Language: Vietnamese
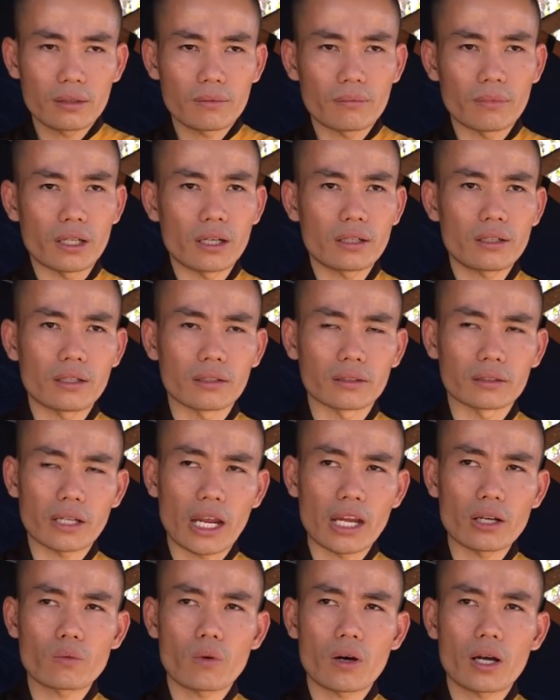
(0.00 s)
mà đã từng
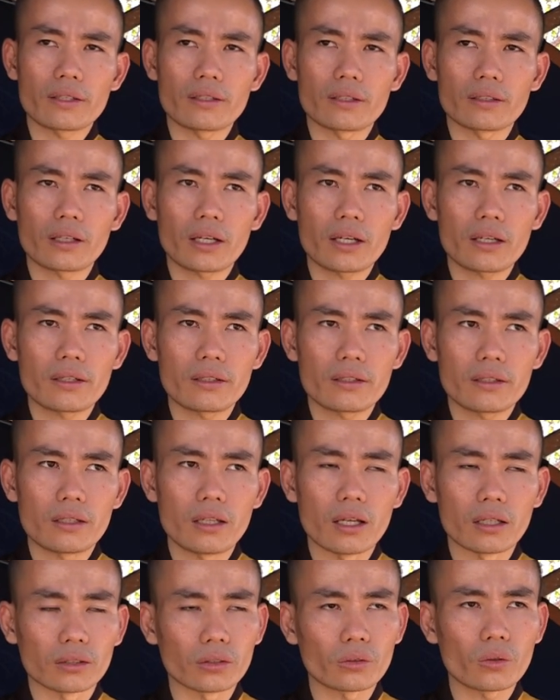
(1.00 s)
trải qua những cái lần